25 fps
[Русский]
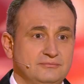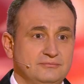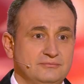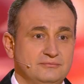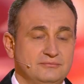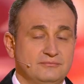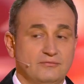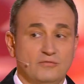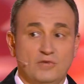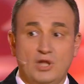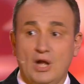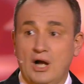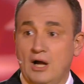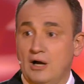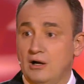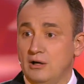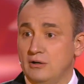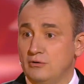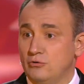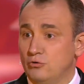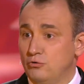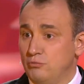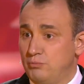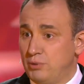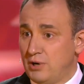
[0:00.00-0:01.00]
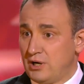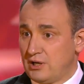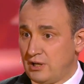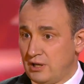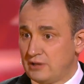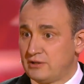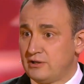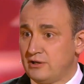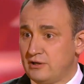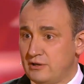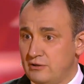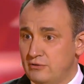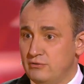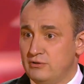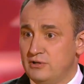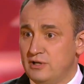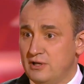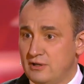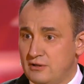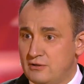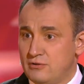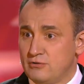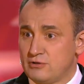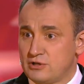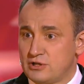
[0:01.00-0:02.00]
Да, у богатых людей
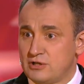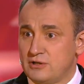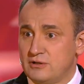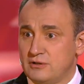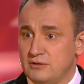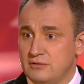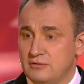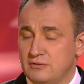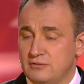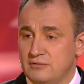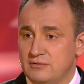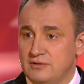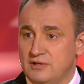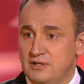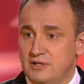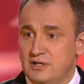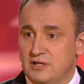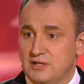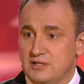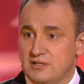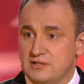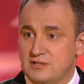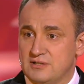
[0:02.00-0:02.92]
тоже есть